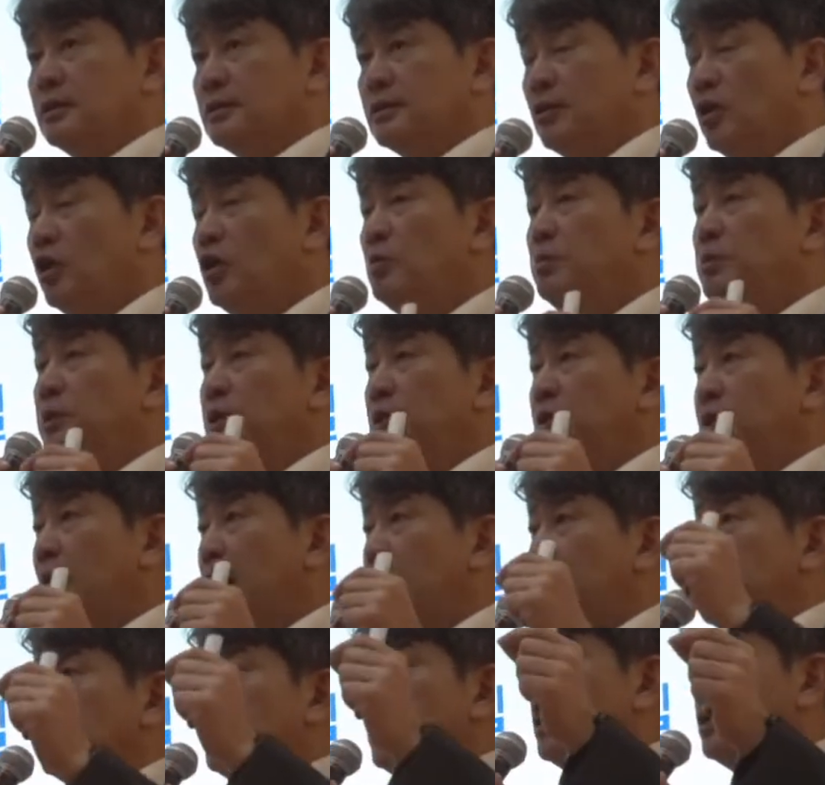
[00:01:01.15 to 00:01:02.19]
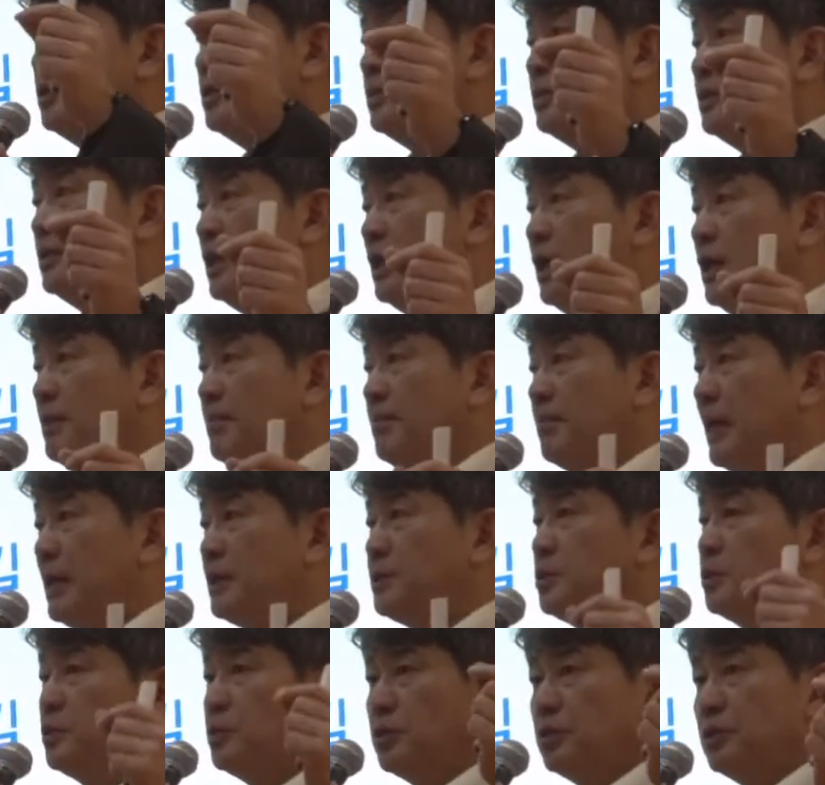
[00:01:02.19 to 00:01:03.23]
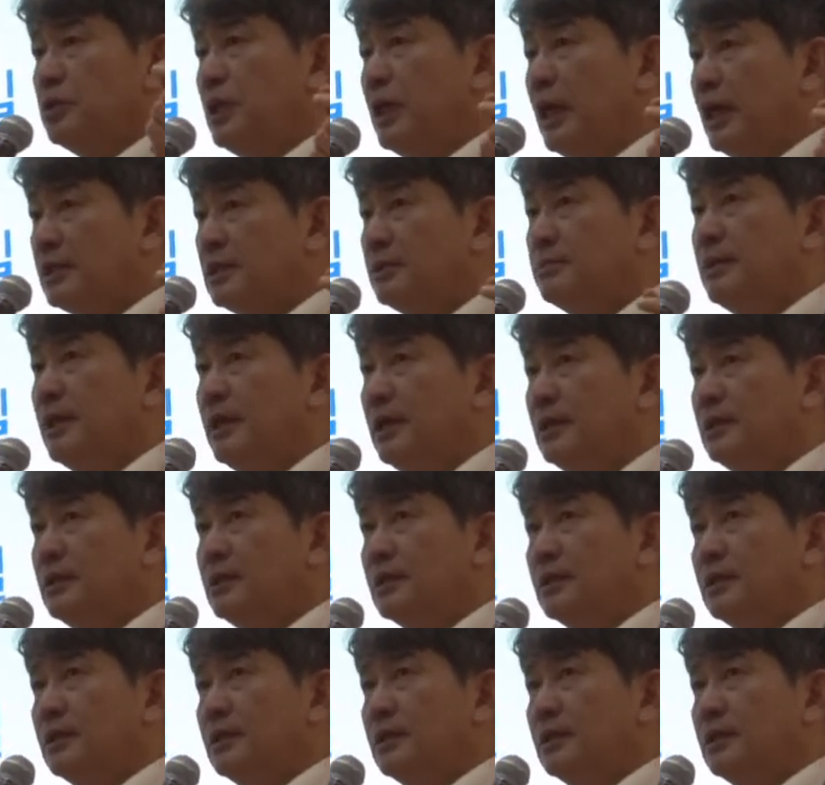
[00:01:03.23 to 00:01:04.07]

설비는 한전이나 발전소들이 하지만